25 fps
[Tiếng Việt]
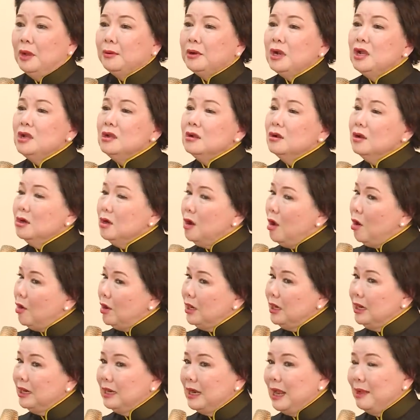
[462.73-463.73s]
Đừng có
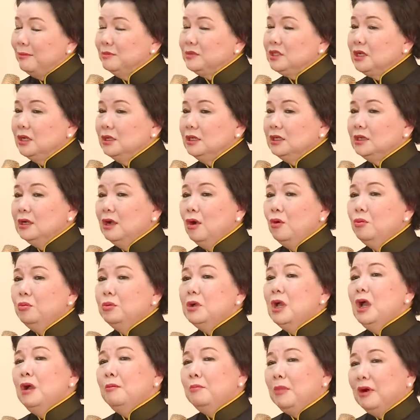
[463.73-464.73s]
nói là nam giới không,